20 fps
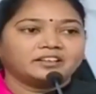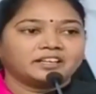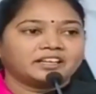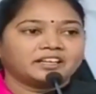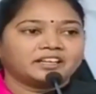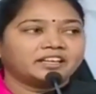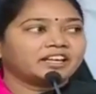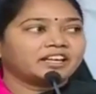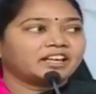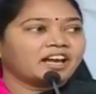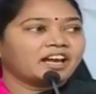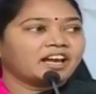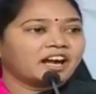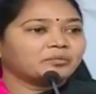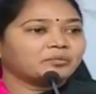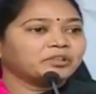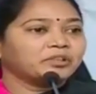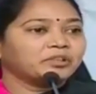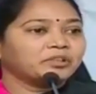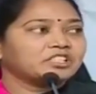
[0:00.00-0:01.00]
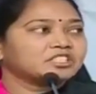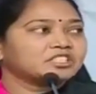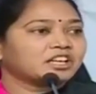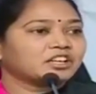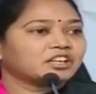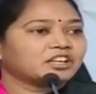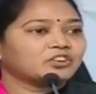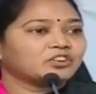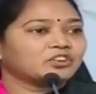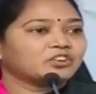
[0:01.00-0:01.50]
ఎన్నికల హామీలు
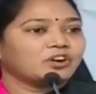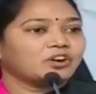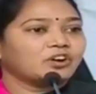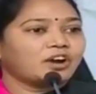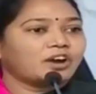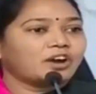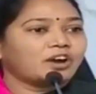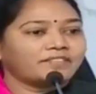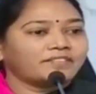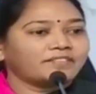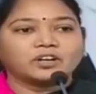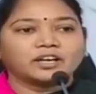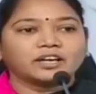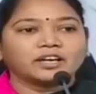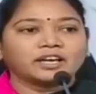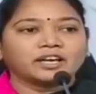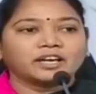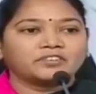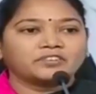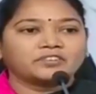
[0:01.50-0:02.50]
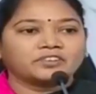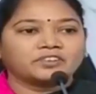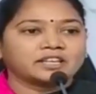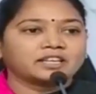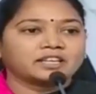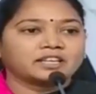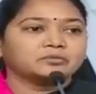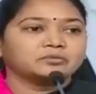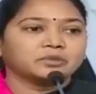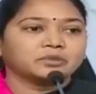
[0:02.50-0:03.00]
ఇచ్చారో అవన్నీ కూడా ఎనభై
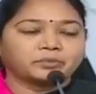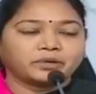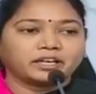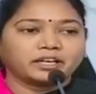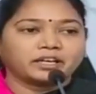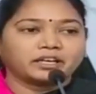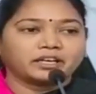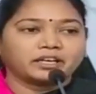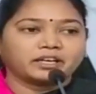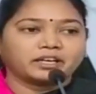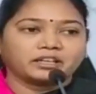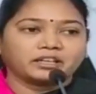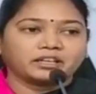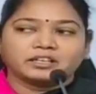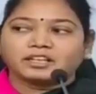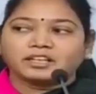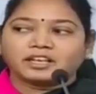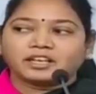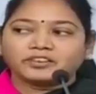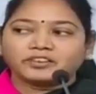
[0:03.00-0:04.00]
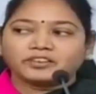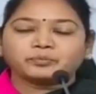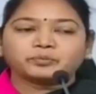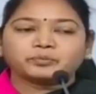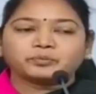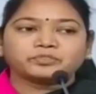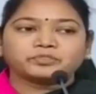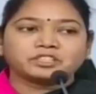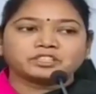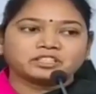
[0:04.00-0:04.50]
శాతం ఇప్పటికే
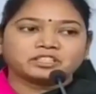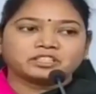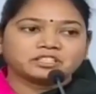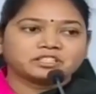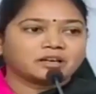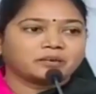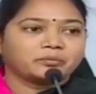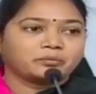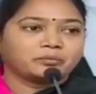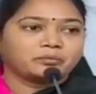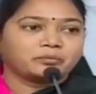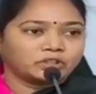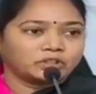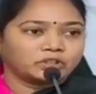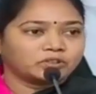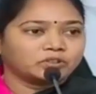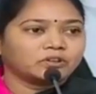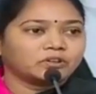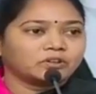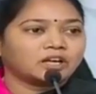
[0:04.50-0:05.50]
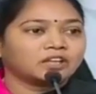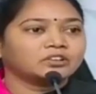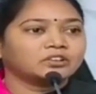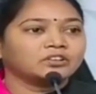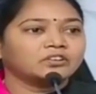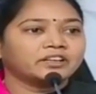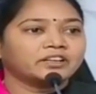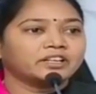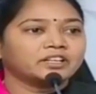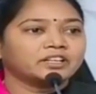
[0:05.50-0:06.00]
నెరవేర్చే దిశగా ముందుకు
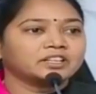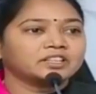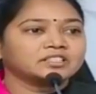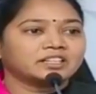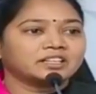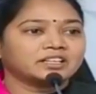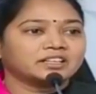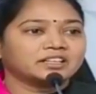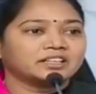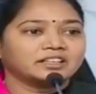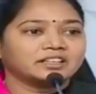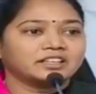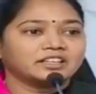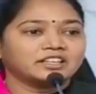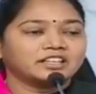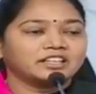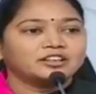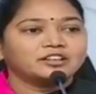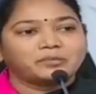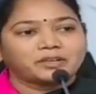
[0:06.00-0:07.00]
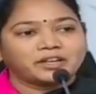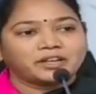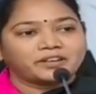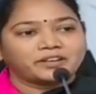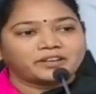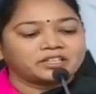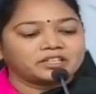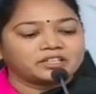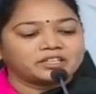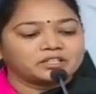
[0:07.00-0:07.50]
అడుగులు వేయడం జరిగింది మరి
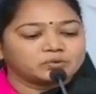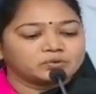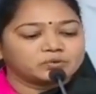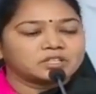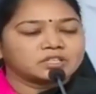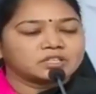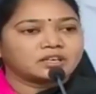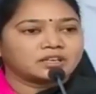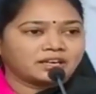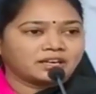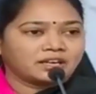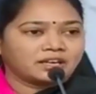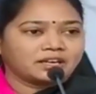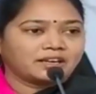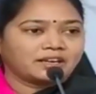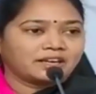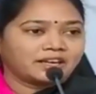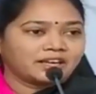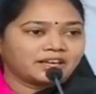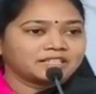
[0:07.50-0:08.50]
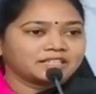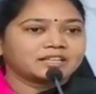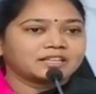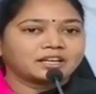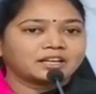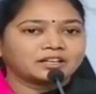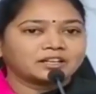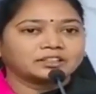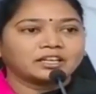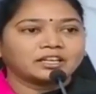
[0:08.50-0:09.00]
అవన్నీ చూసి ఏం
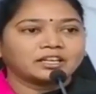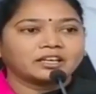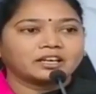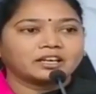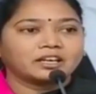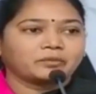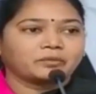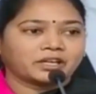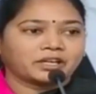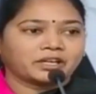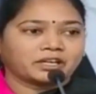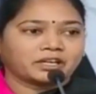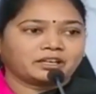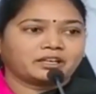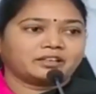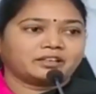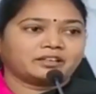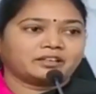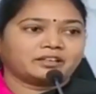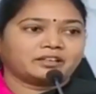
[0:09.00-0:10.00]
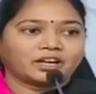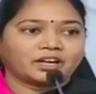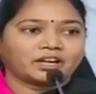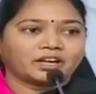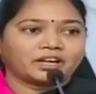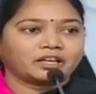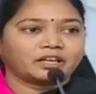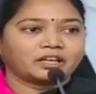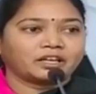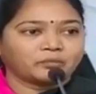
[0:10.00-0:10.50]
చేయాలో తెలియక మరి
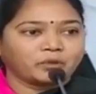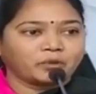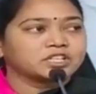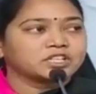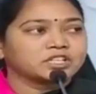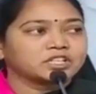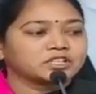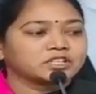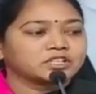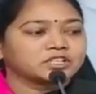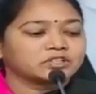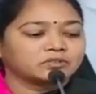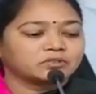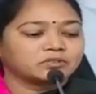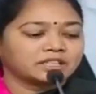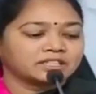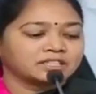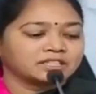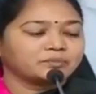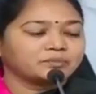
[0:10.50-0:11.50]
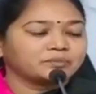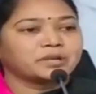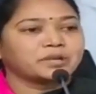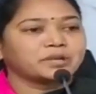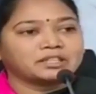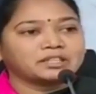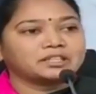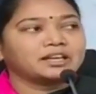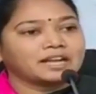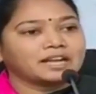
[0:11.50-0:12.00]
వాళ్ళకి భవిష్యత్తు ఉండదని చెప్పి
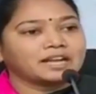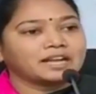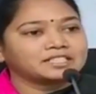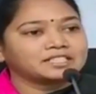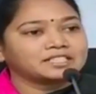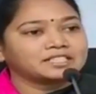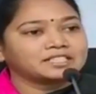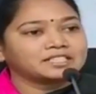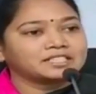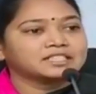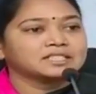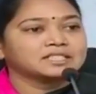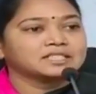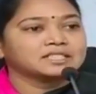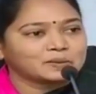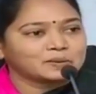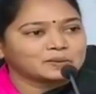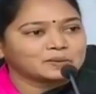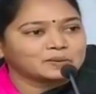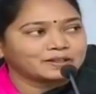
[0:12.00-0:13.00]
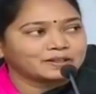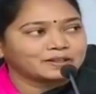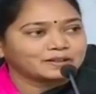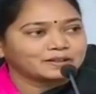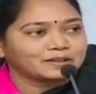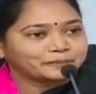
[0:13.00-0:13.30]
ప్రతిదాన్ని రాజకీయం చేస్తూ ఉన్నారు